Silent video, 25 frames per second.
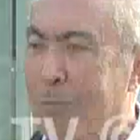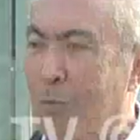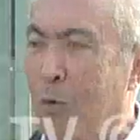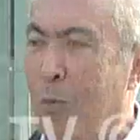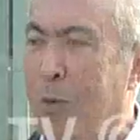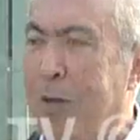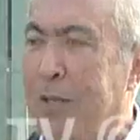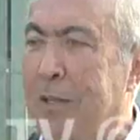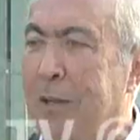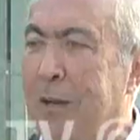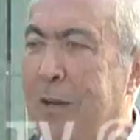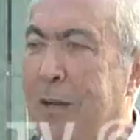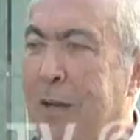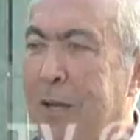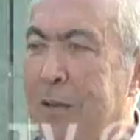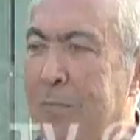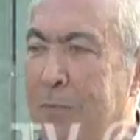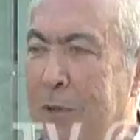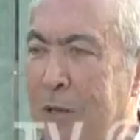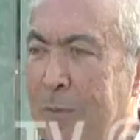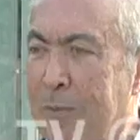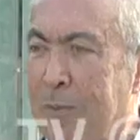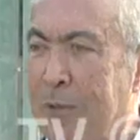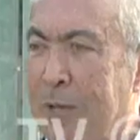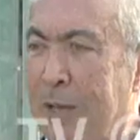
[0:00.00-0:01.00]
مبادرات
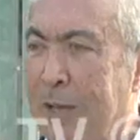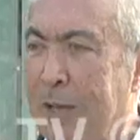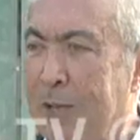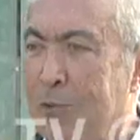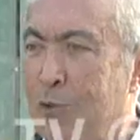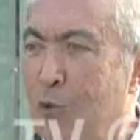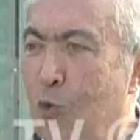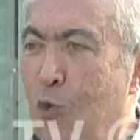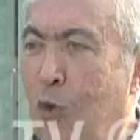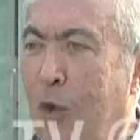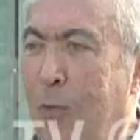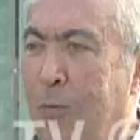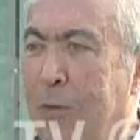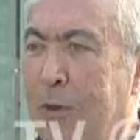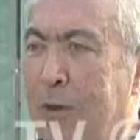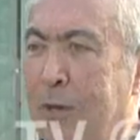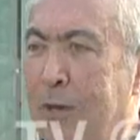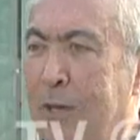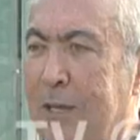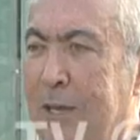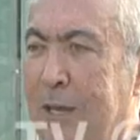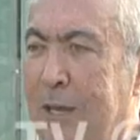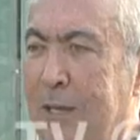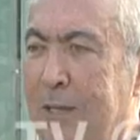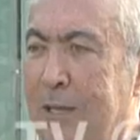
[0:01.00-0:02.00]
بلبنان طول عمرها
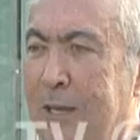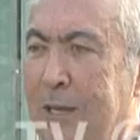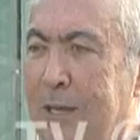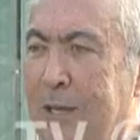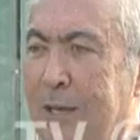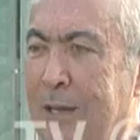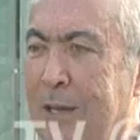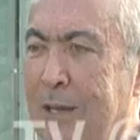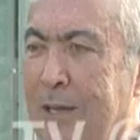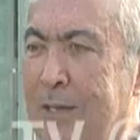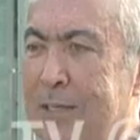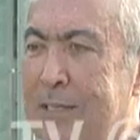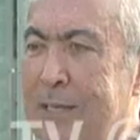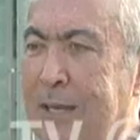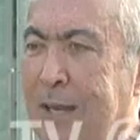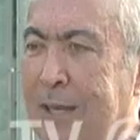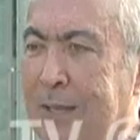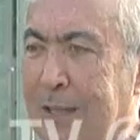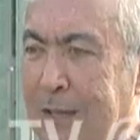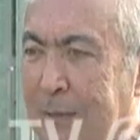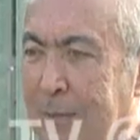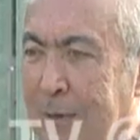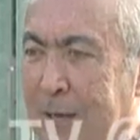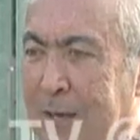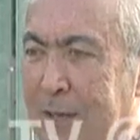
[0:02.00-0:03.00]
كانت هي
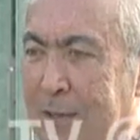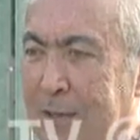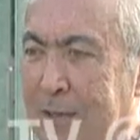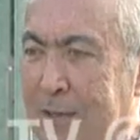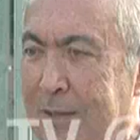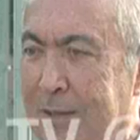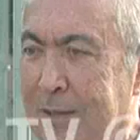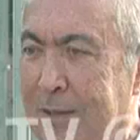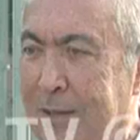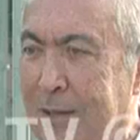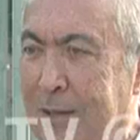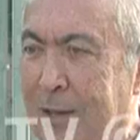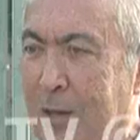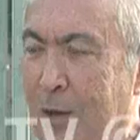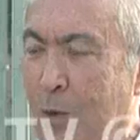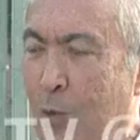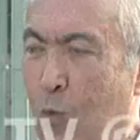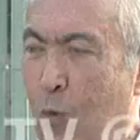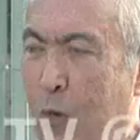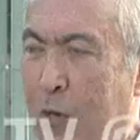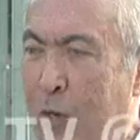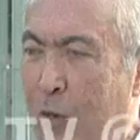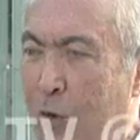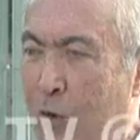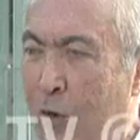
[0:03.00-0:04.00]
تساعد البلد
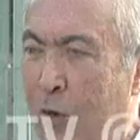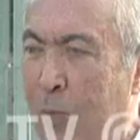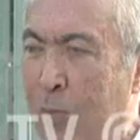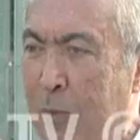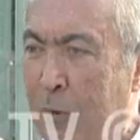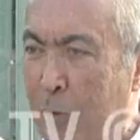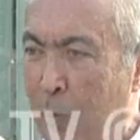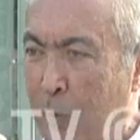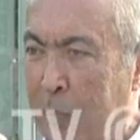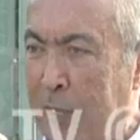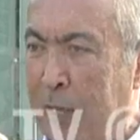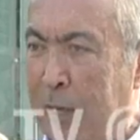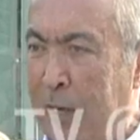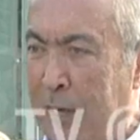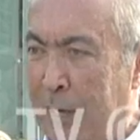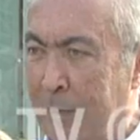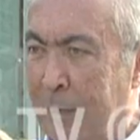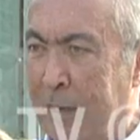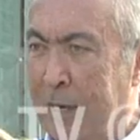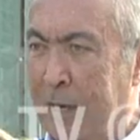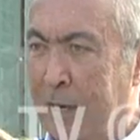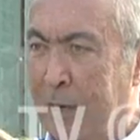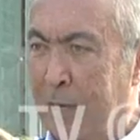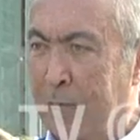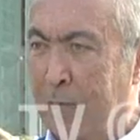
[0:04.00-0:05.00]
واليوم بالوضع اللي
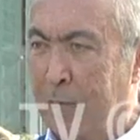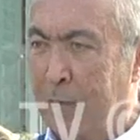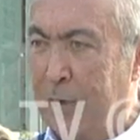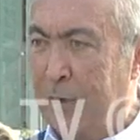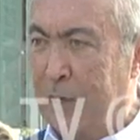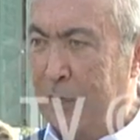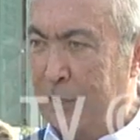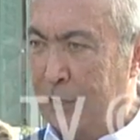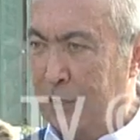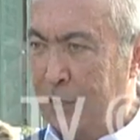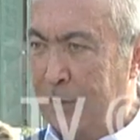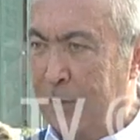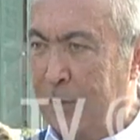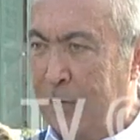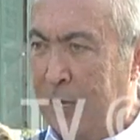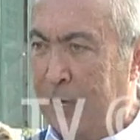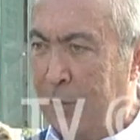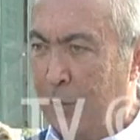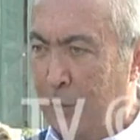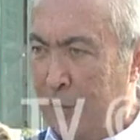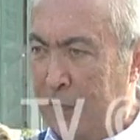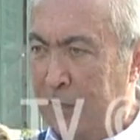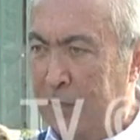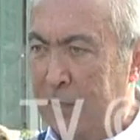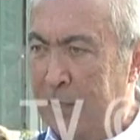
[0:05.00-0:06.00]
مرقين فيه الاجتماعي
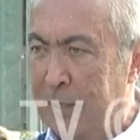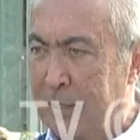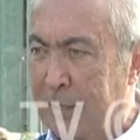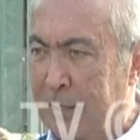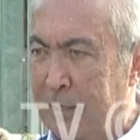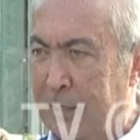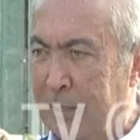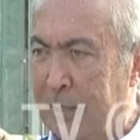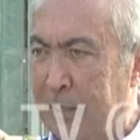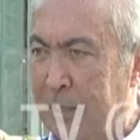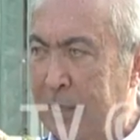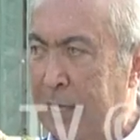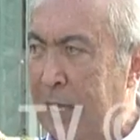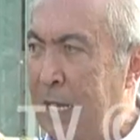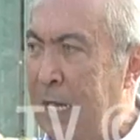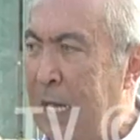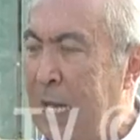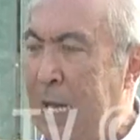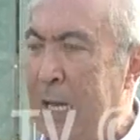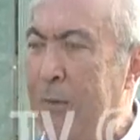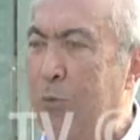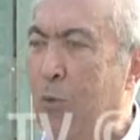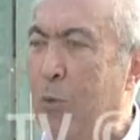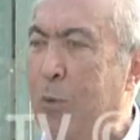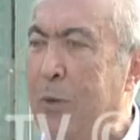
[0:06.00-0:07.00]
والاقتصادي
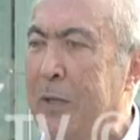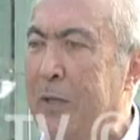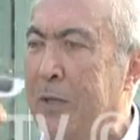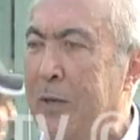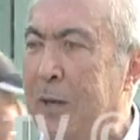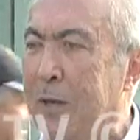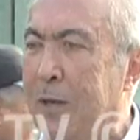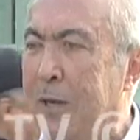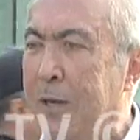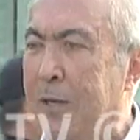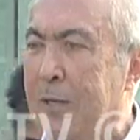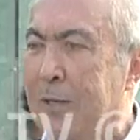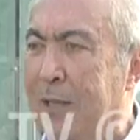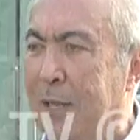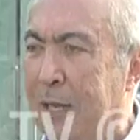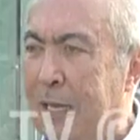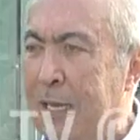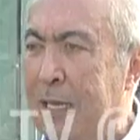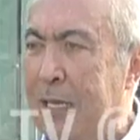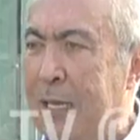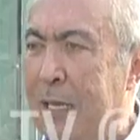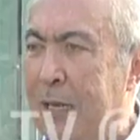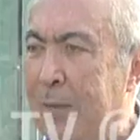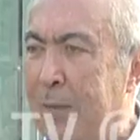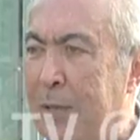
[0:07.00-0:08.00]
هالمبادرات
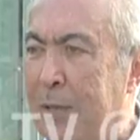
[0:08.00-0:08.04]
هي اللي